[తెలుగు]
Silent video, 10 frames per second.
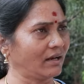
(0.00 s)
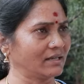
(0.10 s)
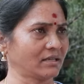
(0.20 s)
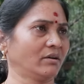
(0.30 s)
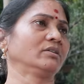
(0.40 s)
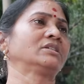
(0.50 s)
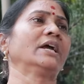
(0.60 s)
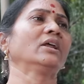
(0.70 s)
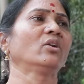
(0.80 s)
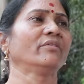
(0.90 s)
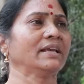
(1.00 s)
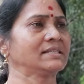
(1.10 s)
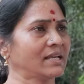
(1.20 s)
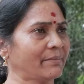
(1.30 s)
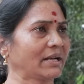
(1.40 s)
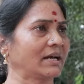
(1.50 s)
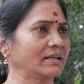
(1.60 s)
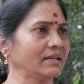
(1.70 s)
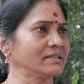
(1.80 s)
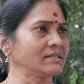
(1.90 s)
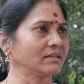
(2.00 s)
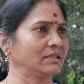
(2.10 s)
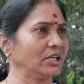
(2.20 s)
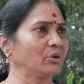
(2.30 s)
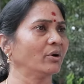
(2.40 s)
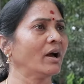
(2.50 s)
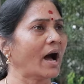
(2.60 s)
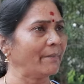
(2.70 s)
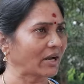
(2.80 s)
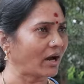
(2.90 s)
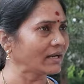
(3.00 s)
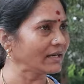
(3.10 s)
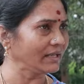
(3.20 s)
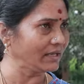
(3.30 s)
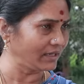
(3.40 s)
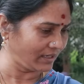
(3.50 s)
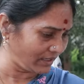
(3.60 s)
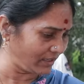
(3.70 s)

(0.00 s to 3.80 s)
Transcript: అసలు చైర్లో వేసి ఆమెను కట్టేసిన తీరు ఆమెకు ఆల్రెడీ ఈ